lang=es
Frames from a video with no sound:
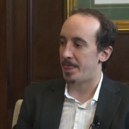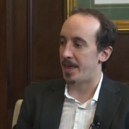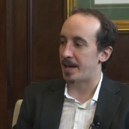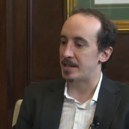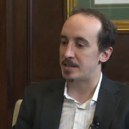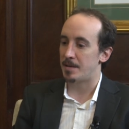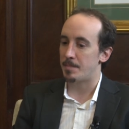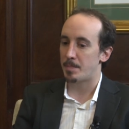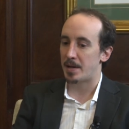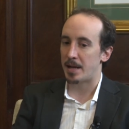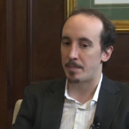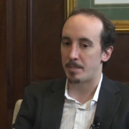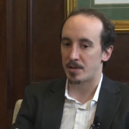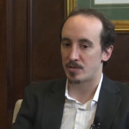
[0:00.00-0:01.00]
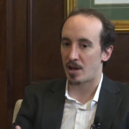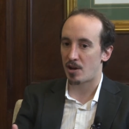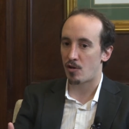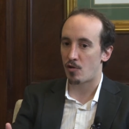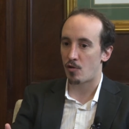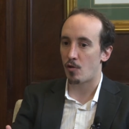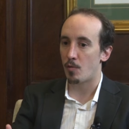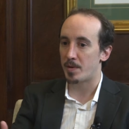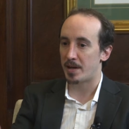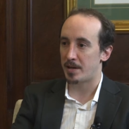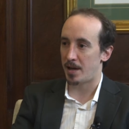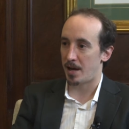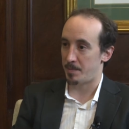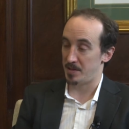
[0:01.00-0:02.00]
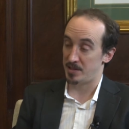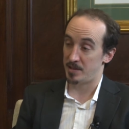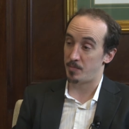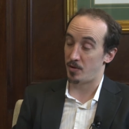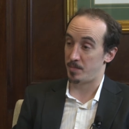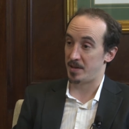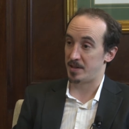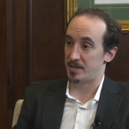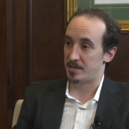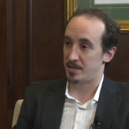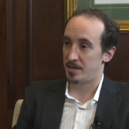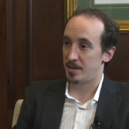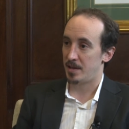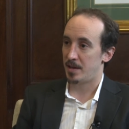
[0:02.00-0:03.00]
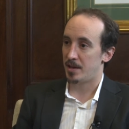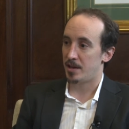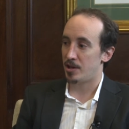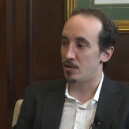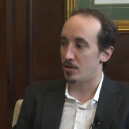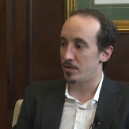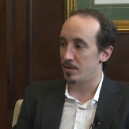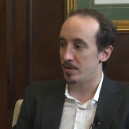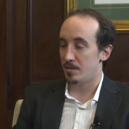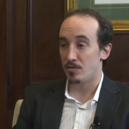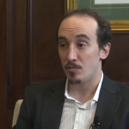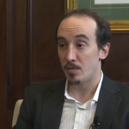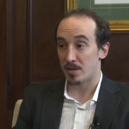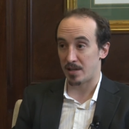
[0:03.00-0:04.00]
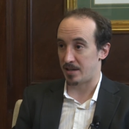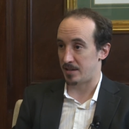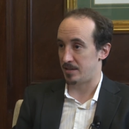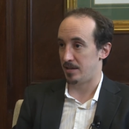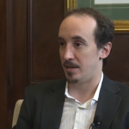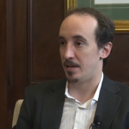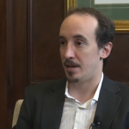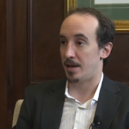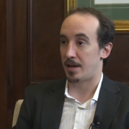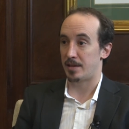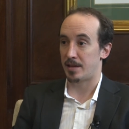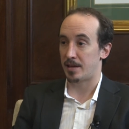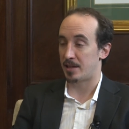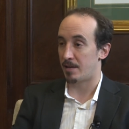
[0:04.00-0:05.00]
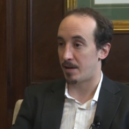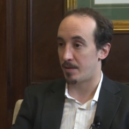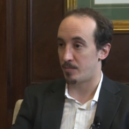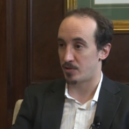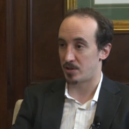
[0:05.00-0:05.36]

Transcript: de que siempre las personas cobran a principio de mes. Y hoy no es tan así. Hay gente que trabaja por